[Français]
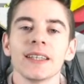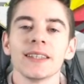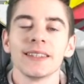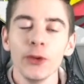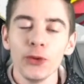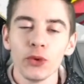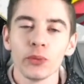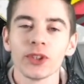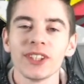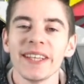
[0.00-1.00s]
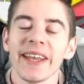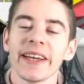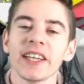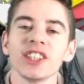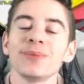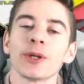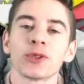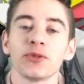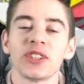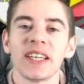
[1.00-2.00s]
Salut tout le monde, c'est Yaya, j'espère
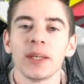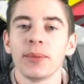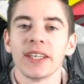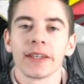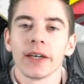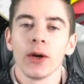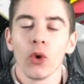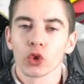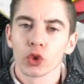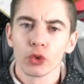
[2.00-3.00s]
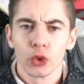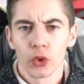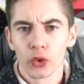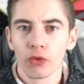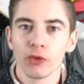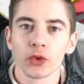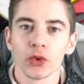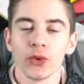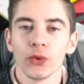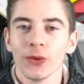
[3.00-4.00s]
que vous allez bien. Aujourd'hui on se retrouve dans
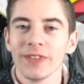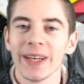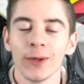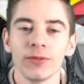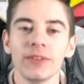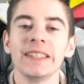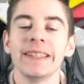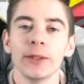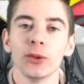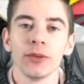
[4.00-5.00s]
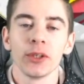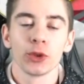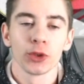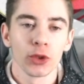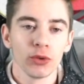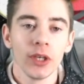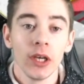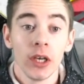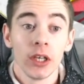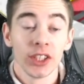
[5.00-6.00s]
une nouvelle vidéo et aujourd'hui
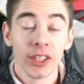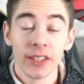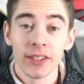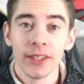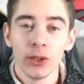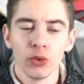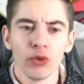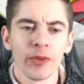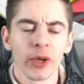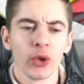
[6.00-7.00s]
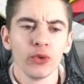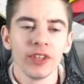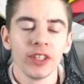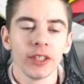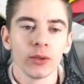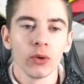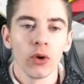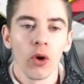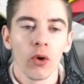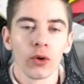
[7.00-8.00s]
j'ai décidé de vous faire une vidéo
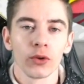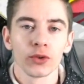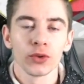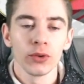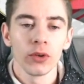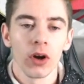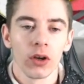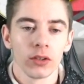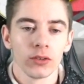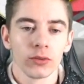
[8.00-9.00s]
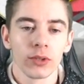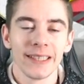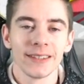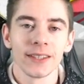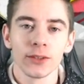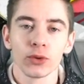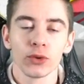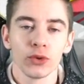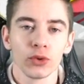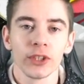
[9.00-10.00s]
euh, sur euh, donc les
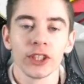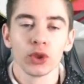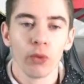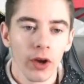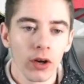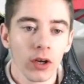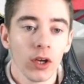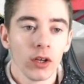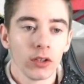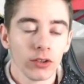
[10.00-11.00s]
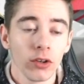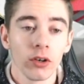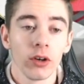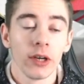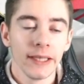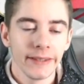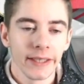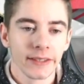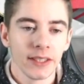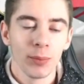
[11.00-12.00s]
instructions des joueurs dans euh, les
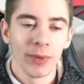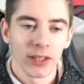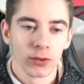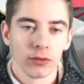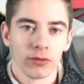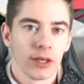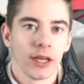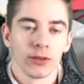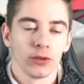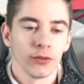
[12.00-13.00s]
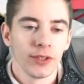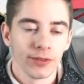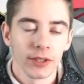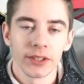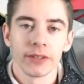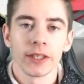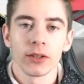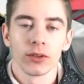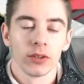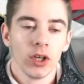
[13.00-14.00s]
tactiques perso. Voilà, sur FIFA, c'est vrai
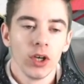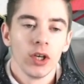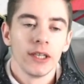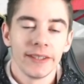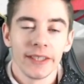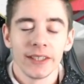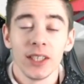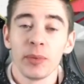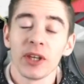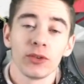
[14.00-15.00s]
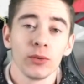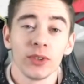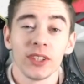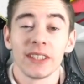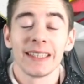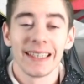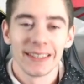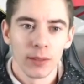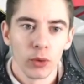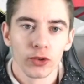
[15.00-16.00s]
que les tactiques perso, c'est
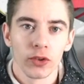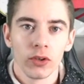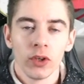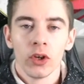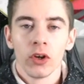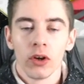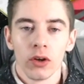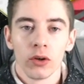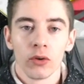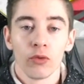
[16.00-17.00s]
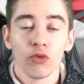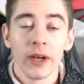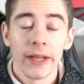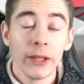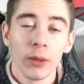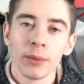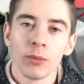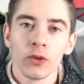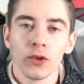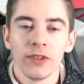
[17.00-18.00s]
très important. on voit
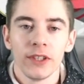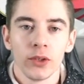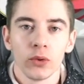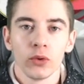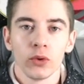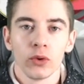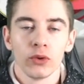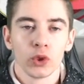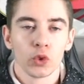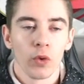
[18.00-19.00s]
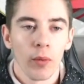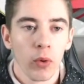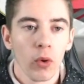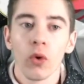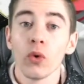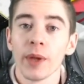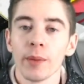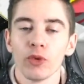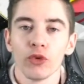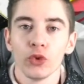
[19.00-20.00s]
énormément de vidéos de joueurs pro ou
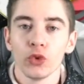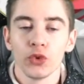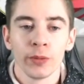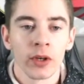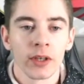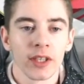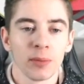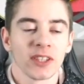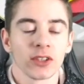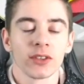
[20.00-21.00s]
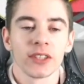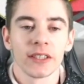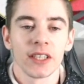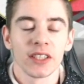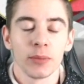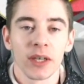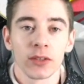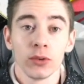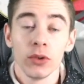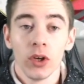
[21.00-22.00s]
même de youtubeurs hein, qui présentent sa tactique
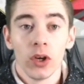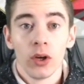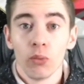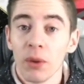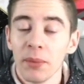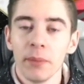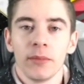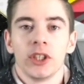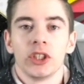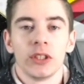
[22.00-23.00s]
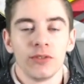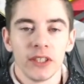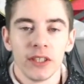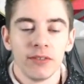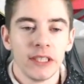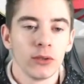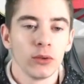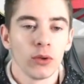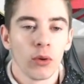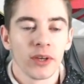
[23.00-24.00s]
perso. Moi-même, j'ai fait des
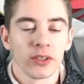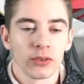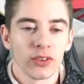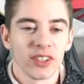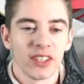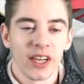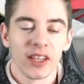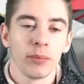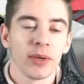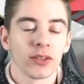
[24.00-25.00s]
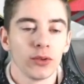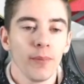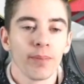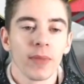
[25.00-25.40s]
vidéos en présentant ces tactiques perso.